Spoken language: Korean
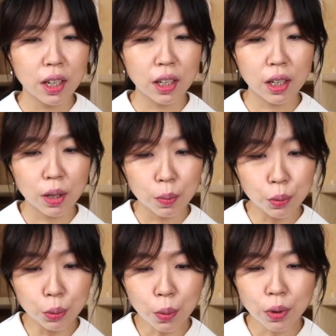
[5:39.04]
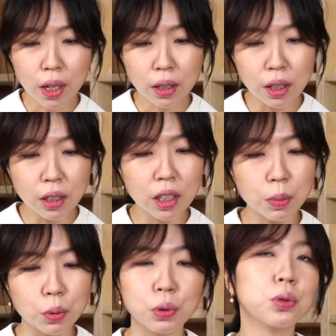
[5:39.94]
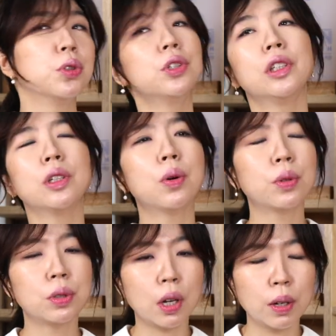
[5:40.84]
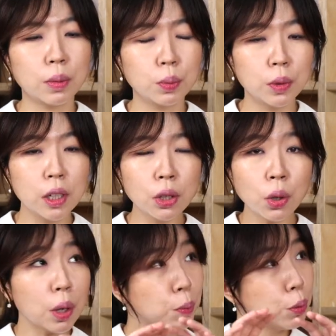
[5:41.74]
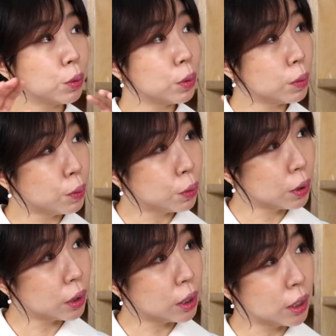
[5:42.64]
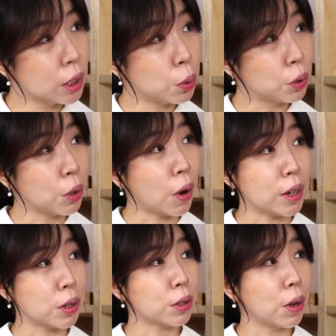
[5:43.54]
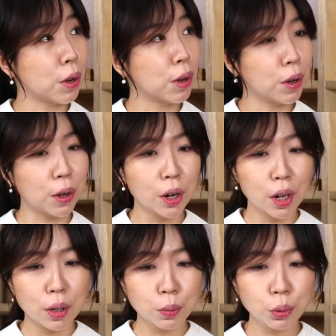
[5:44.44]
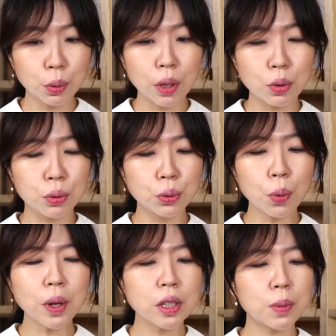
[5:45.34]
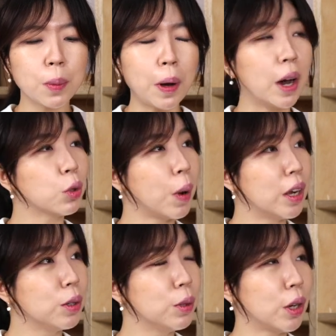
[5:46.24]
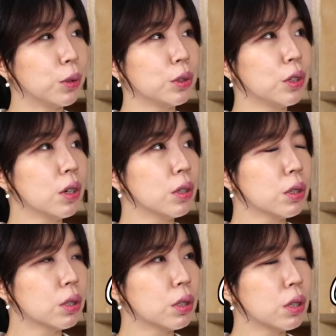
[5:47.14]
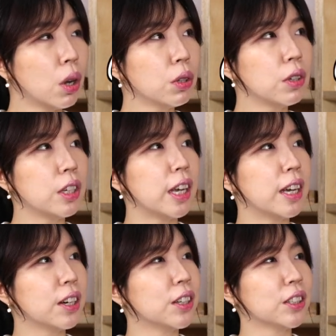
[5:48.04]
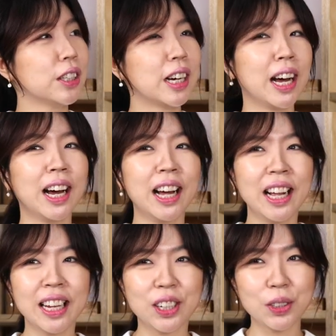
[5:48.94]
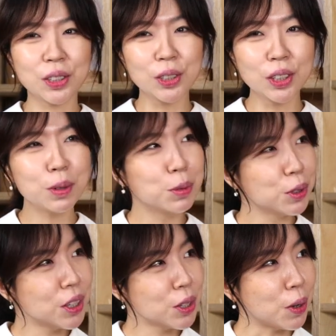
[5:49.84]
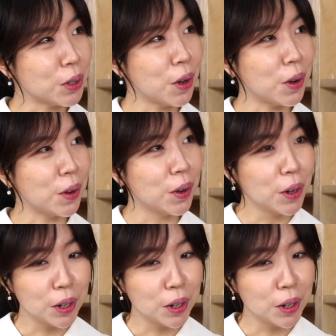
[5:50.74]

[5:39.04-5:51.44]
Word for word: 이 부동산 등기부 이거 그냥 인터넷 부, 부, 등기소 들어가셔서 부동산 주소만 치면 바로 발급이 되거든요. 천 원이에요. 그러니까 그거를 등기부를 띄셔서